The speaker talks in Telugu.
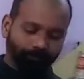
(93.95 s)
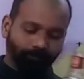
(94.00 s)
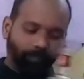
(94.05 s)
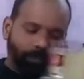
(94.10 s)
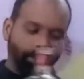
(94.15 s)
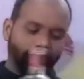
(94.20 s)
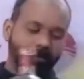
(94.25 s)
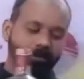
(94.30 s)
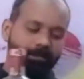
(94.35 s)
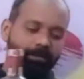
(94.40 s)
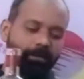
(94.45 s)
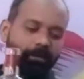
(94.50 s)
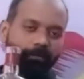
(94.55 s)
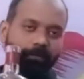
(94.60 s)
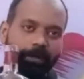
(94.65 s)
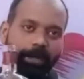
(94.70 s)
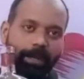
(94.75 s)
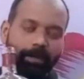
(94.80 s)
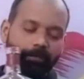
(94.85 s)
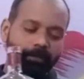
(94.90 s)
ఇన్స్టెడ్ ఆఫ్
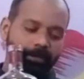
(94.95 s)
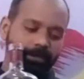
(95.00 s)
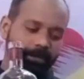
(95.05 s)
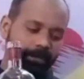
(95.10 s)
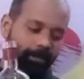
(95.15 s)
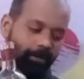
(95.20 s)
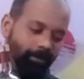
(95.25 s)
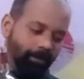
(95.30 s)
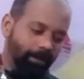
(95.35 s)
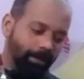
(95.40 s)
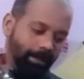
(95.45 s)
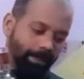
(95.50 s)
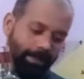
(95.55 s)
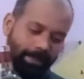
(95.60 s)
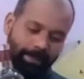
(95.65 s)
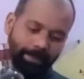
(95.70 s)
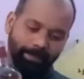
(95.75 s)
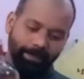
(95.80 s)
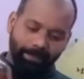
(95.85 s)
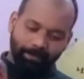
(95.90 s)
గ్రెయిన్ విస్కీ ఇది
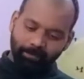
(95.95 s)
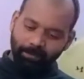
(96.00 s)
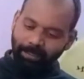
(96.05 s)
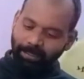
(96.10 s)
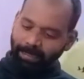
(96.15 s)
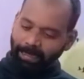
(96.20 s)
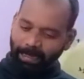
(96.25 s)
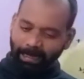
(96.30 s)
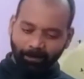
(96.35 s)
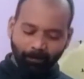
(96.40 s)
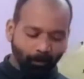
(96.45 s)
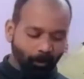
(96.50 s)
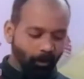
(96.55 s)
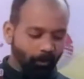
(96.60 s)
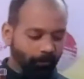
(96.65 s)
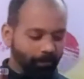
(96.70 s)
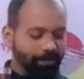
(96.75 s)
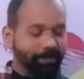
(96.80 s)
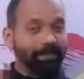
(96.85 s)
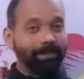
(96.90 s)
యాక్చువల్లీ గిల్ మోర్
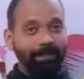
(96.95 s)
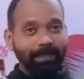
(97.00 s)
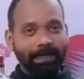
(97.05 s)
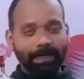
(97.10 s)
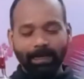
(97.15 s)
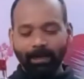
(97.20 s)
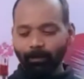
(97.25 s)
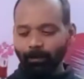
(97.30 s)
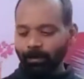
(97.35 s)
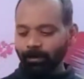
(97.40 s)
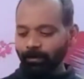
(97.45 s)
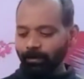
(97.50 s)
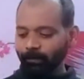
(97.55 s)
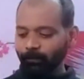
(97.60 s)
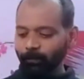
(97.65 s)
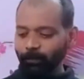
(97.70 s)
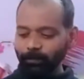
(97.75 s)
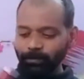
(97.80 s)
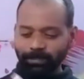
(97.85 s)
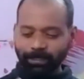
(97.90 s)
విస్కీ దీని ఇంకా మనం రివ్యూ
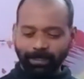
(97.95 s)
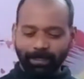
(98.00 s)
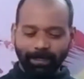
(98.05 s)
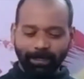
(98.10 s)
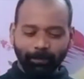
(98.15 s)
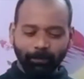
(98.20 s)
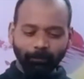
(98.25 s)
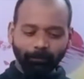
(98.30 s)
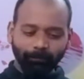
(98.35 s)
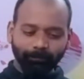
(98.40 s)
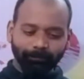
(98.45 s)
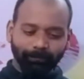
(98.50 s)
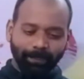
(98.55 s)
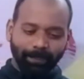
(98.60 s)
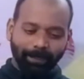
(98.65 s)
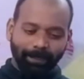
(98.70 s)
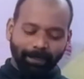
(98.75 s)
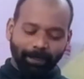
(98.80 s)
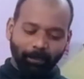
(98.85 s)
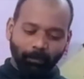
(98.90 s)
చేయలేదు
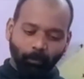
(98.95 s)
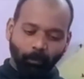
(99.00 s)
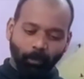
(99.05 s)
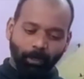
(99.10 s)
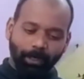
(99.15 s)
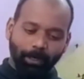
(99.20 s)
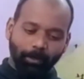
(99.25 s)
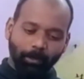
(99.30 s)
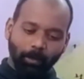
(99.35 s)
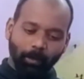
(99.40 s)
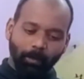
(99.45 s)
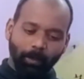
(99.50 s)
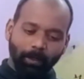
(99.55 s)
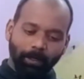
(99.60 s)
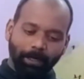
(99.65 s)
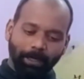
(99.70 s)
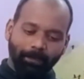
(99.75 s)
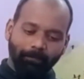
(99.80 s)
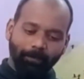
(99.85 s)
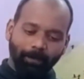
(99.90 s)
ఇది ఓన్లీ గోవాలోనే
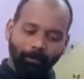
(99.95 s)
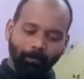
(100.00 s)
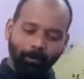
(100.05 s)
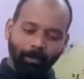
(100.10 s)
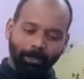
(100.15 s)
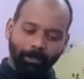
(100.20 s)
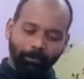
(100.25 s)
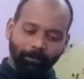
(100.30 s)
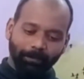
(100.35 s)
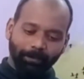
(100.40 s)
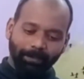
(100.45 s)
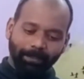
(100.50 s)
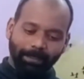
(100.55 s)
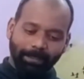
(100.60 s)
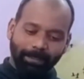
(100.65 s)
అవైలబిలిటీ ఉంది దీనికి